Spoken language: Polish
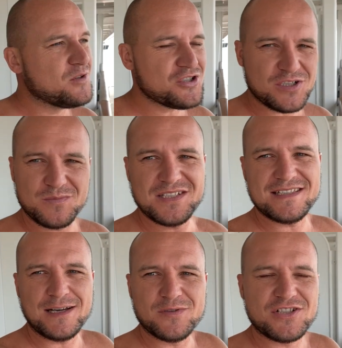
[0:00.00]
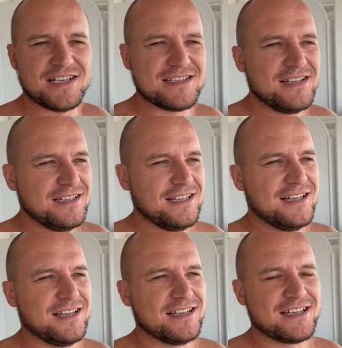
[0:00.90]
możesz być cały czas
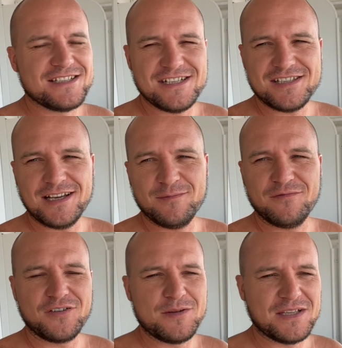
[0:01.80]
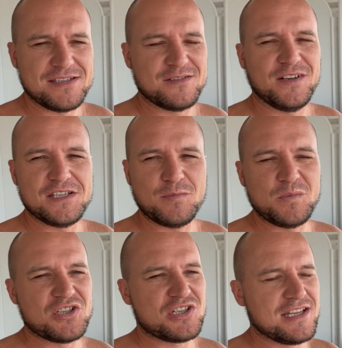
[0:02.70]
e, gdzieś tam w klimatyzowanych
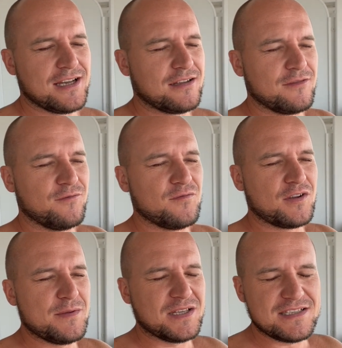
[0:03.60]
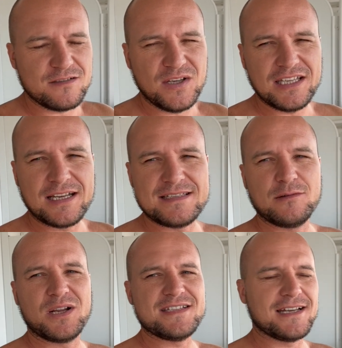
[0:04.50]
pomieszczeniach, w klimatyzowanych
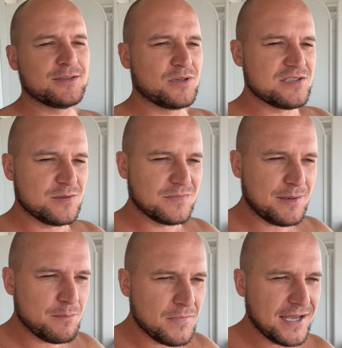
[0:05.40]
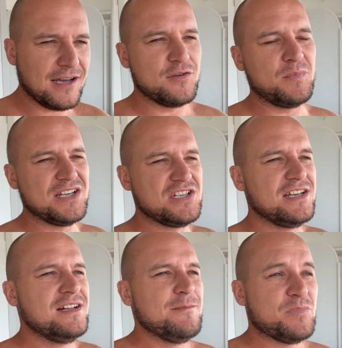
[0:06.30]
restauracjach, które są na mega wypasie
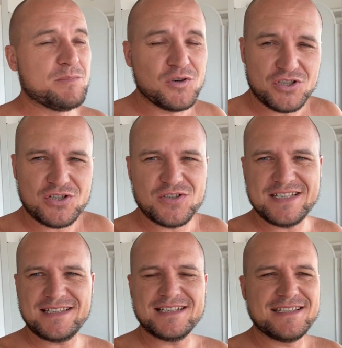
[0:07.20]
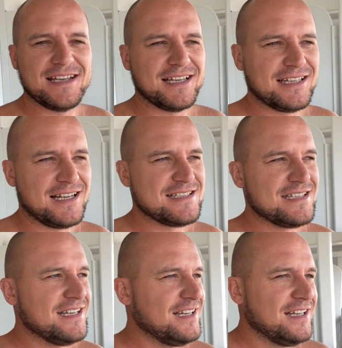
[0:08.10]
i możesz korzystać z tych
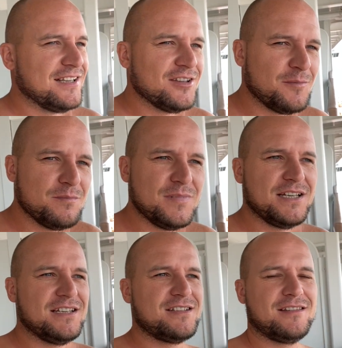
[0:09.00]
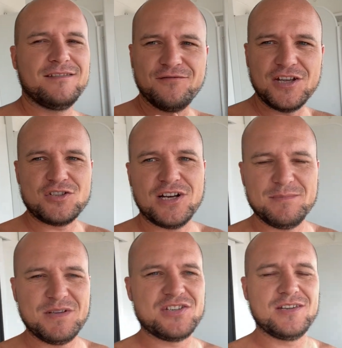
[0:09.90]
atrakcji. No my
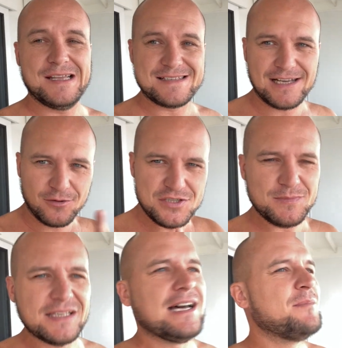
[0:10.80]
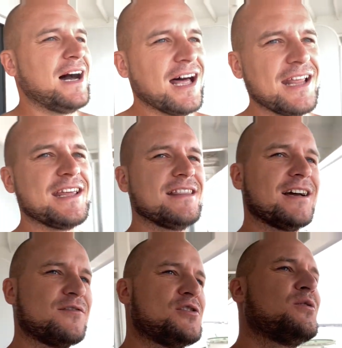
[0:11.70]
wieczorami zachodzimy tam, ale jednak
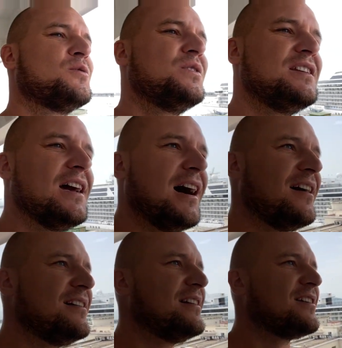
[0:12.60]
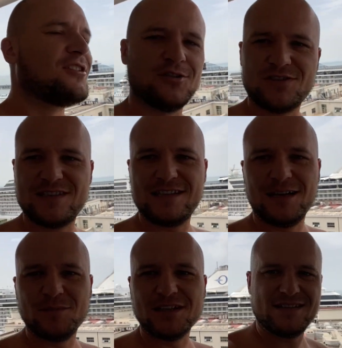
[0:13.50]
w ciągu dnia
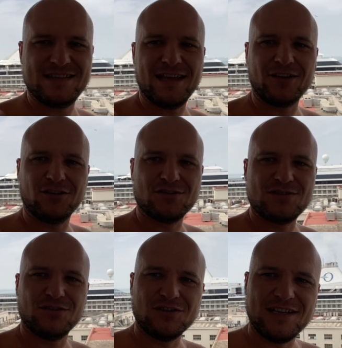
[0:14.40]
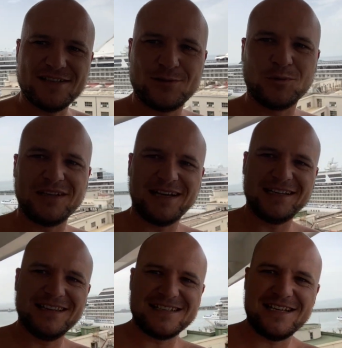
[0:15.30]
korzystamy z tego, co jest tutaj
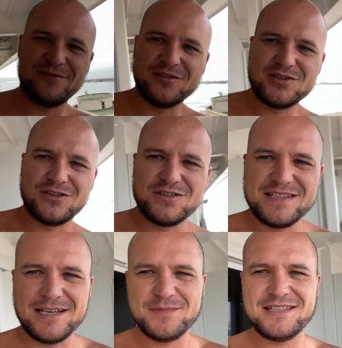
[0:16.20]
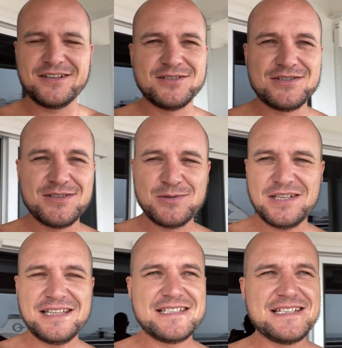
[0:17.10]
na zewnątrz, korzystamy z tego, co jest
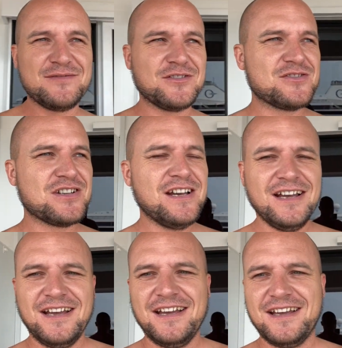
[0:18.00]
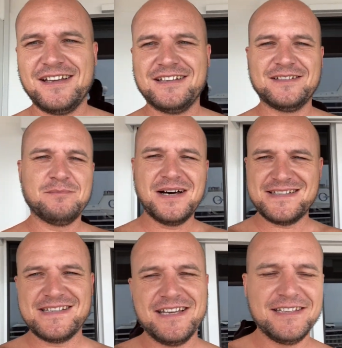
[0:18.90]
tutaj na zewnątrz, E,
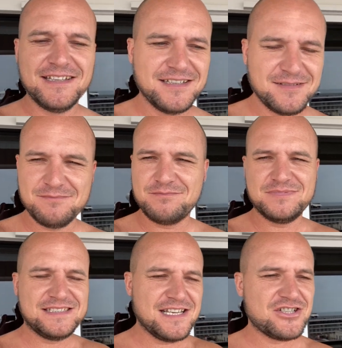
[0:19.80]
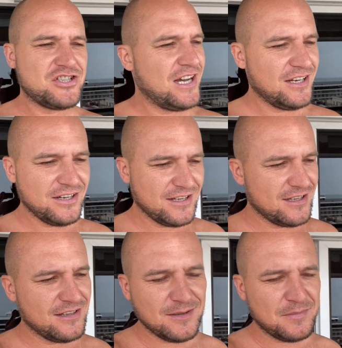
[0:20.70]
baseny, zjeżdżalnie,
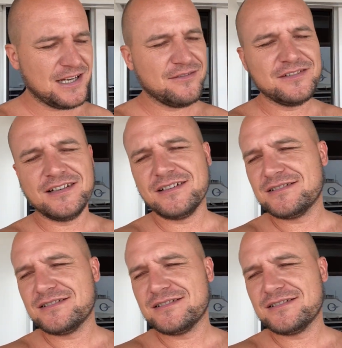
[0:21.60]
naprawdę